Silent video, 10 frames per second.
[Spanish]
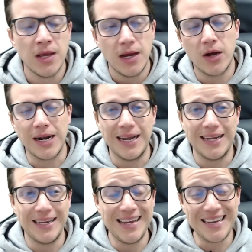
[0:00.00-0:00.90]
Ahora,
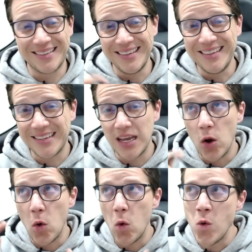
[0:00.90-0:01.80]

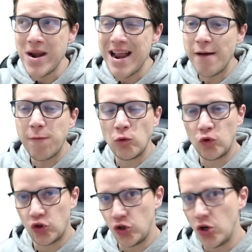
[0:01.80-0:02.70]
existe una
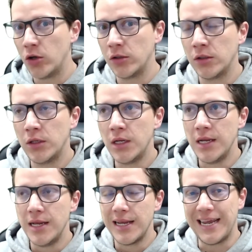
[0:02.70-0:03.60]
función
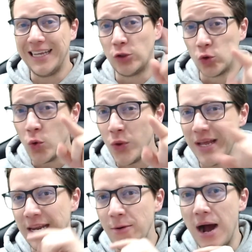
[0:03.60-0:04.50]
que tú
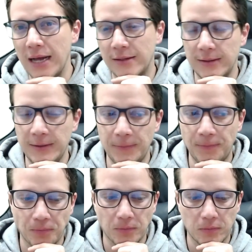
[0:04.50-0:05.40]
derivaste
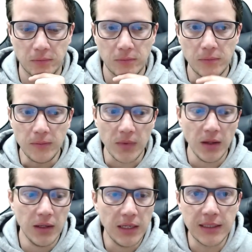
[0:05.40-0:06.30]

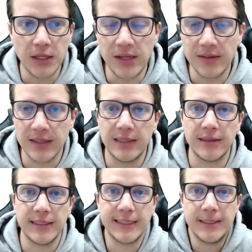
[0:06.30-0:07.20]
y te dio la
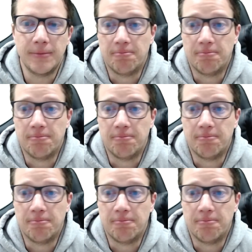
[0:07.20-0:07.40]
secante de aquí.